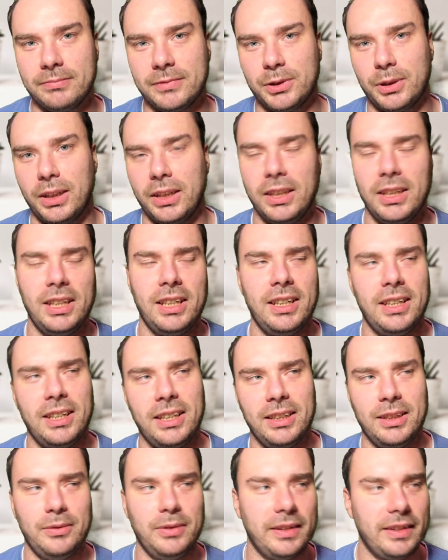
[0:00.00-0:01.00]
Oder
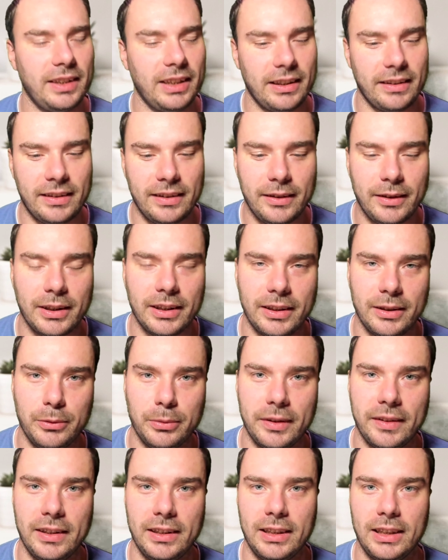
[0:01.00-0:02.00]
40 Jahre sind sogar über
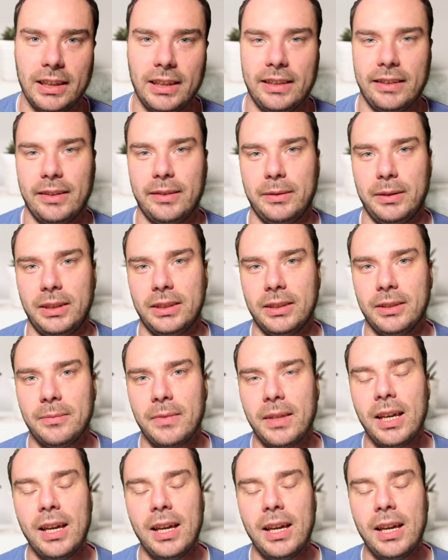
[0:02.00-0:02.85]
10 Jahre älter als ich, ja.